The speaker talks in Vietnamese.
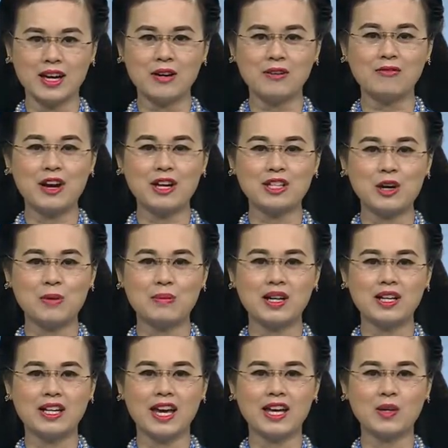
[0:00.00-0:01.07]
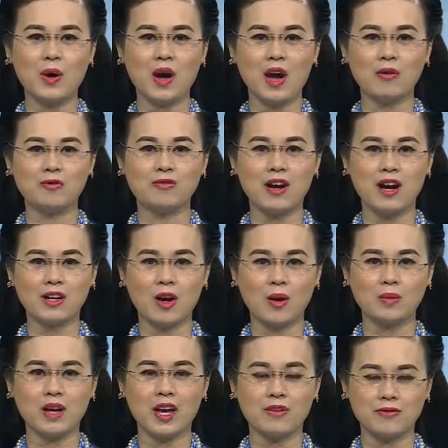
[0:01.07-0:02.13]
và chào mừng Ngày Khoa học và Công
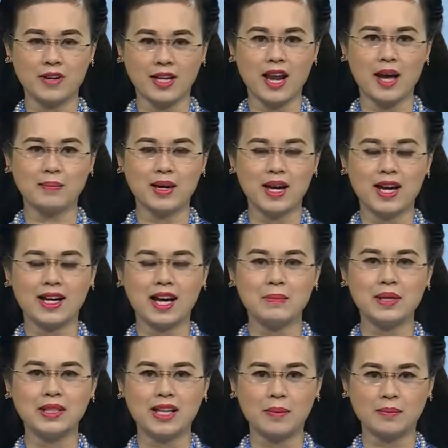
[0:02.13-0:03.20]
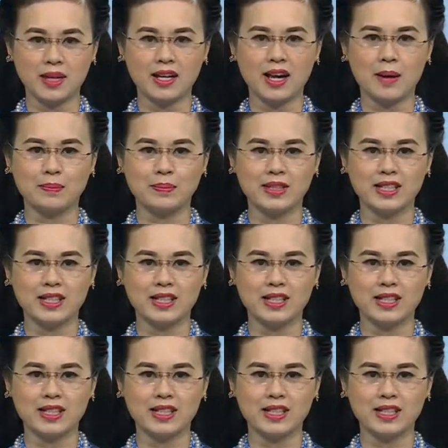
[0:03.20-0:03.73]
nghệ Việt Nam ngày 18 tháng 5.